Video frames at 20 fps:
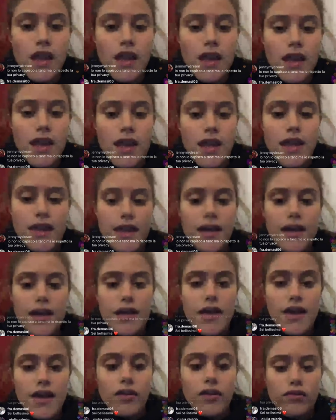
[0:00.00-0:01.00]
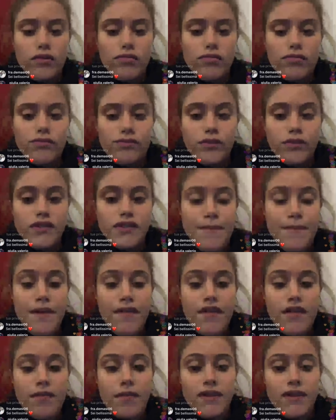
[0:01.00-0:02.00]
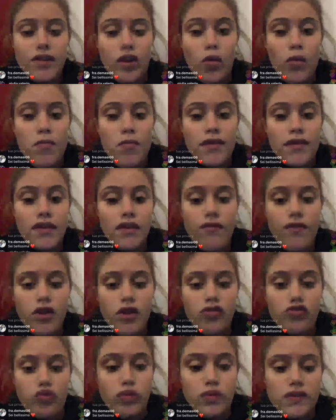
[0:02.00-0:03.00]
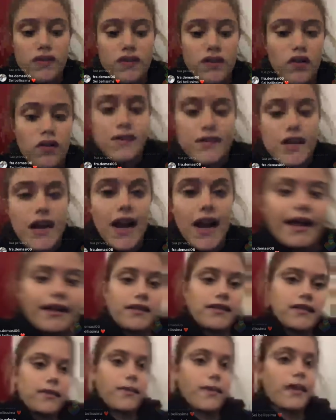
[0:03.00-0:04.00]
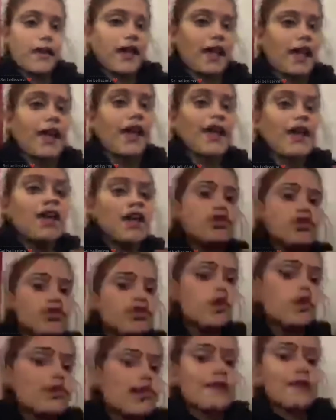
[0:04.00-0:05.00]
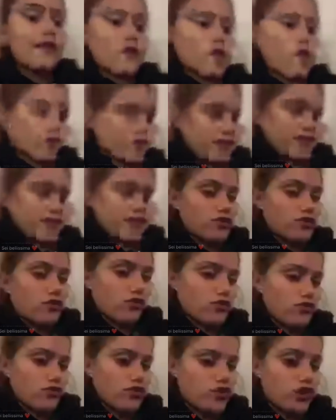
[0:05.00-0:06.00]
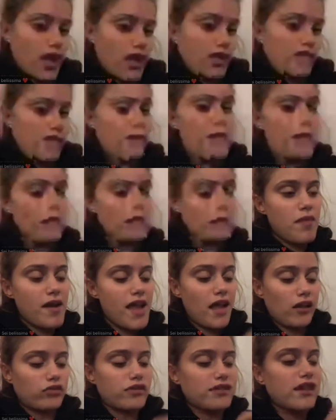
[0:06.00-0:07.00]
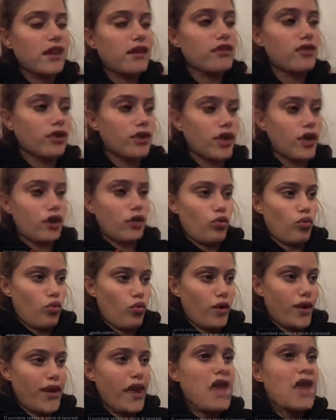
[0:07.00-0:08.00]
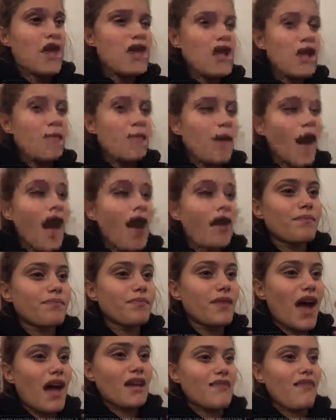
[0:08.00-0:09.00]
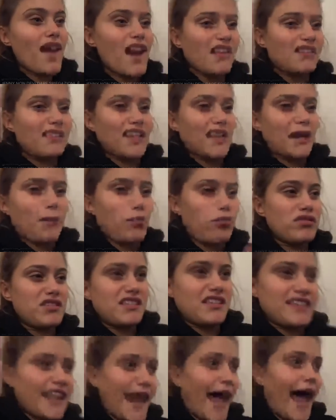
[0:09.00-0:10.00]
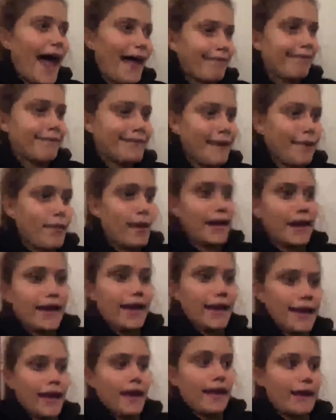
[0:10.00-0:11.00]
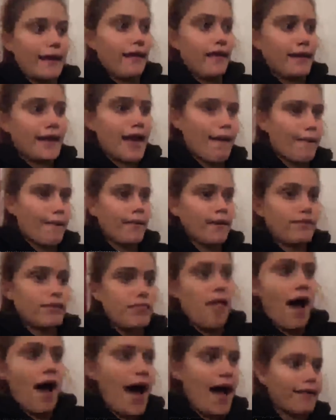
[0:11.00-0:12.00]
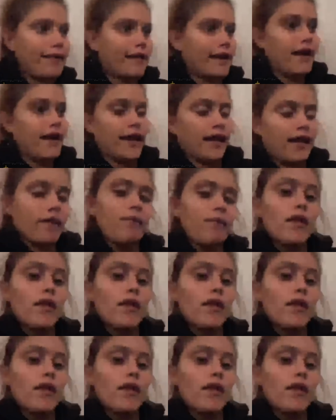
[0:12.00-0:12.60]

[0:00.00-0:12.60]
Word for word: eh, non, non, saprei veramente come mettervela giù questa cosa ragazzi perché ci sono tante cose che sono successe, abbiamo sbagliato sia io che lui, ma arrivare a dire puzzi de latte perché chiami mia madre,